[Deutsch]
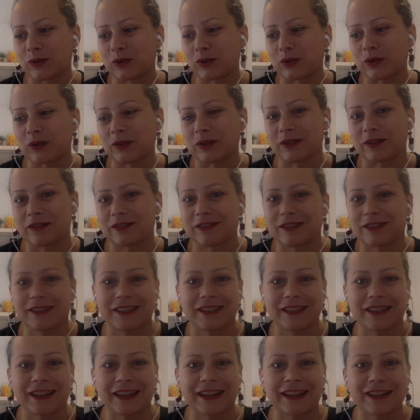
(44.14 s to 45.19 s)
und
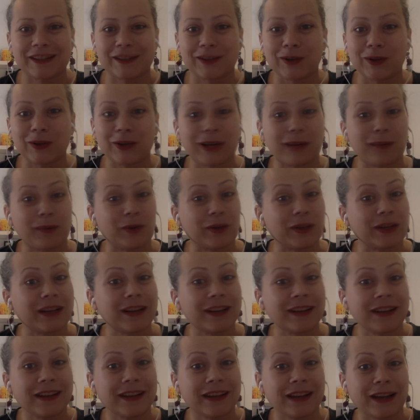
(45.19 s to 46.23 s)
sind da ganz neu und haben noch gar
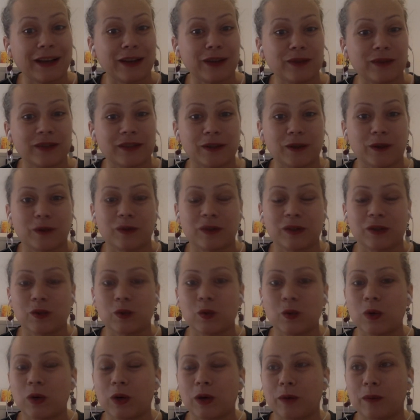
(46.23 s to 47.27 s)
keine Ahnung, was auf sie
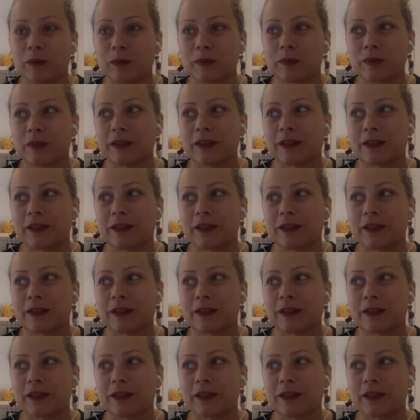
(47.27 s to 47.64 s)
zukommt.